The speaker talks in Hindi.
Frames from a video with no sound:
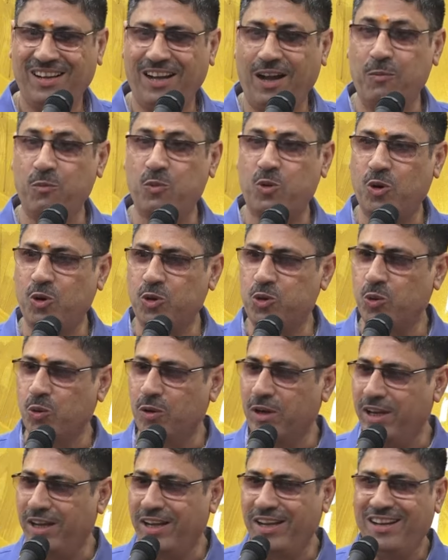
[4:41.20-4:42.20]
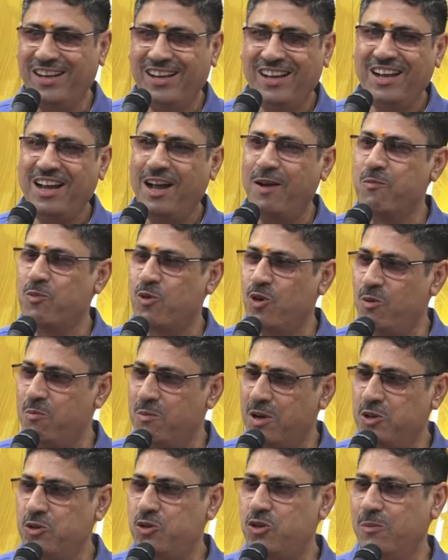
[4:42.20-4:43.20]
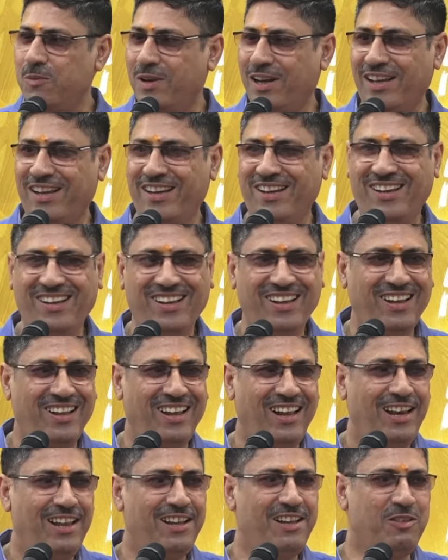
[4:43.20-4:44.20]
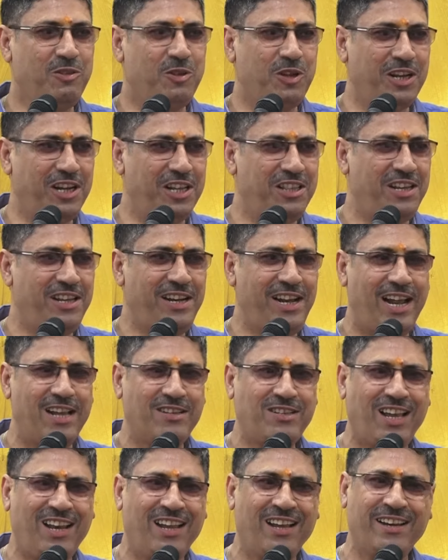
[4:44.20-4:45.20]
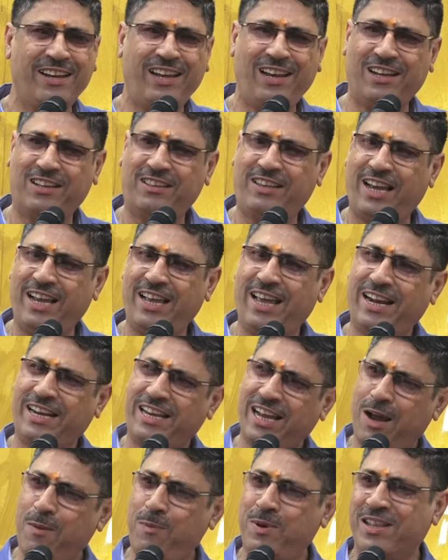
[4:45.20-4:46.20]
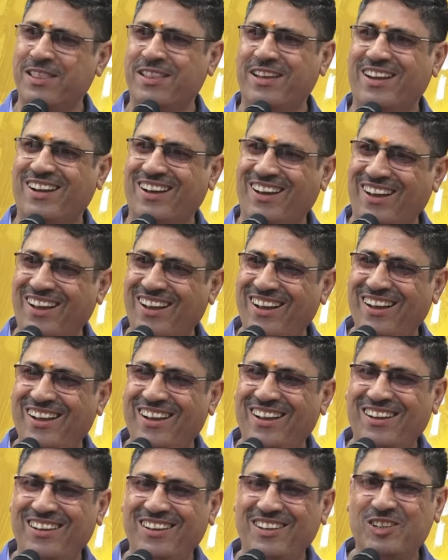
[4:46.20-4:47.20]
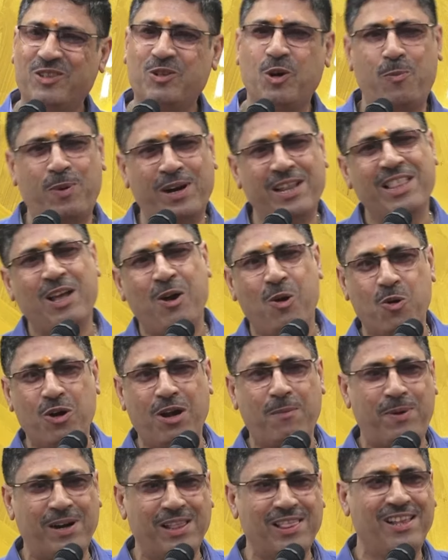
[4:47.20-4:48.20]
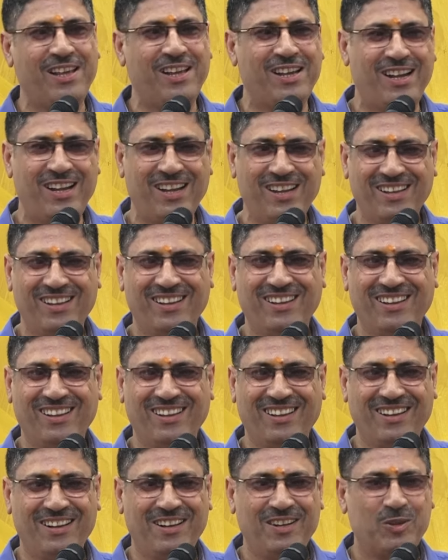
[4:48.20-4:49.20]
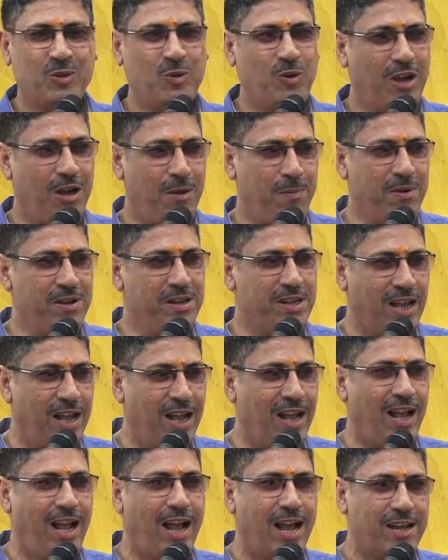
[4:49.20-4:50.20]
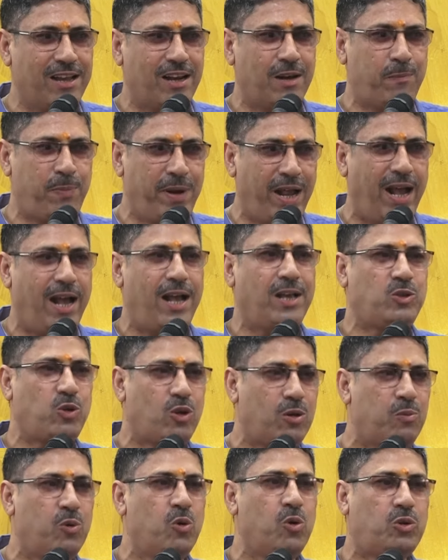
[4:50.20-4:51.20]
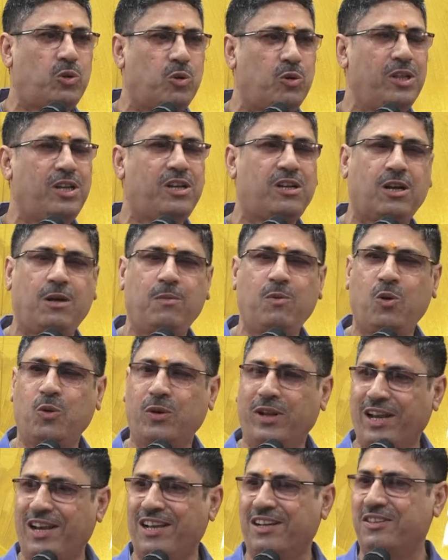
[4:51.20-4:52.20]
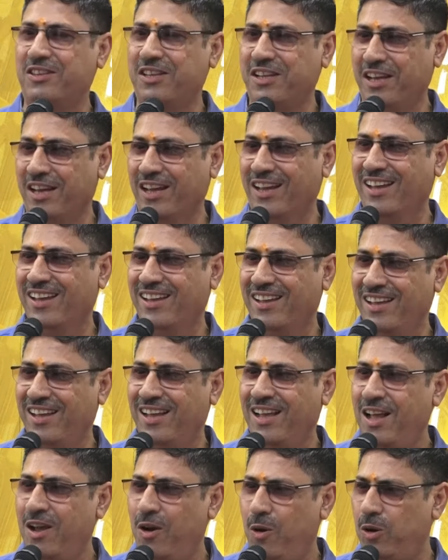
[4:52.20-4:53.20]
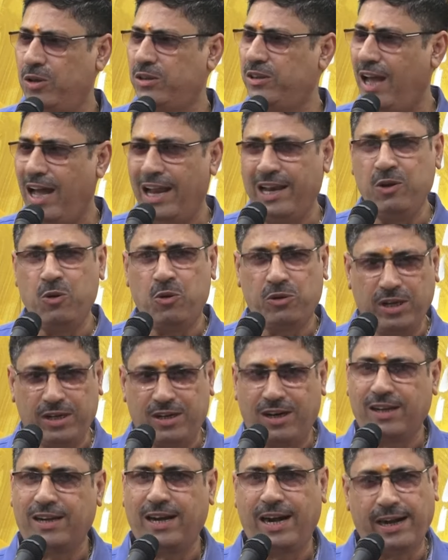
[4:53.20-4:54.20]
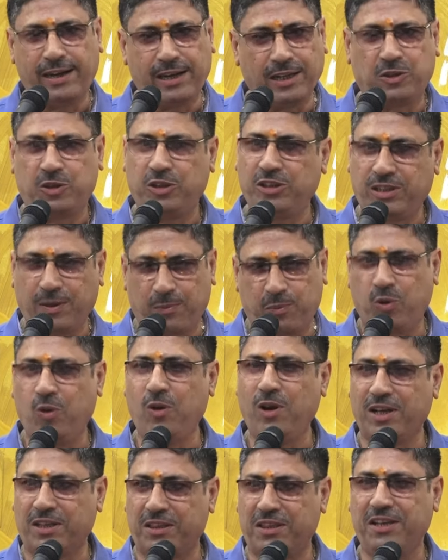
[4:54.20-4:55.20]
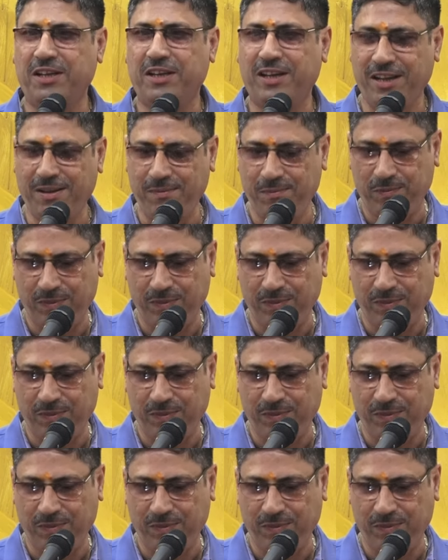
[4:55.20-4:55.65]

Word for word: हमको सुने हमको मंच मिले लेकिन धीरे धीरे ऐसा लगने लगता है यार क्या पढ़ने का जिसको पढ़ना होगा पढ़ लेगा तो अब यहाँ आकर प्यास और भूख थोड़ी कम होने लगती है और तालियों की गड़गड़ाहट अच्छी सबको लगती है